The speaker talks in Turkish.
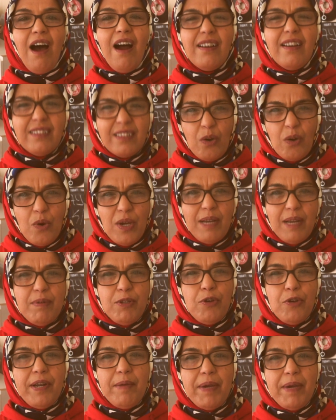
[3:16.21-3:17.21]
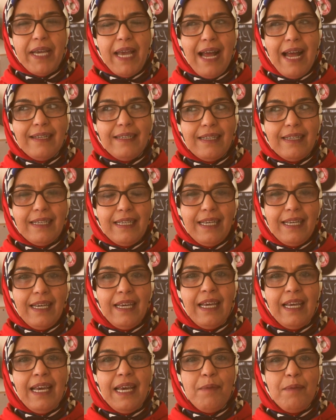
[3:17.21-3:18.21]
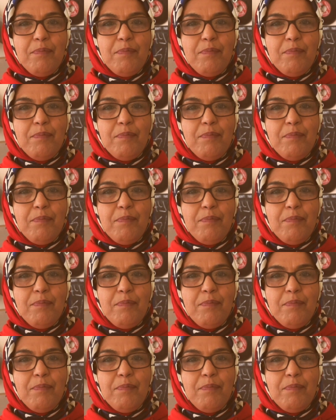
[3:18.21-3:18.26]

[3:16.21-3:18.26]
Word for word: Artık öyle bir döneme geldik ki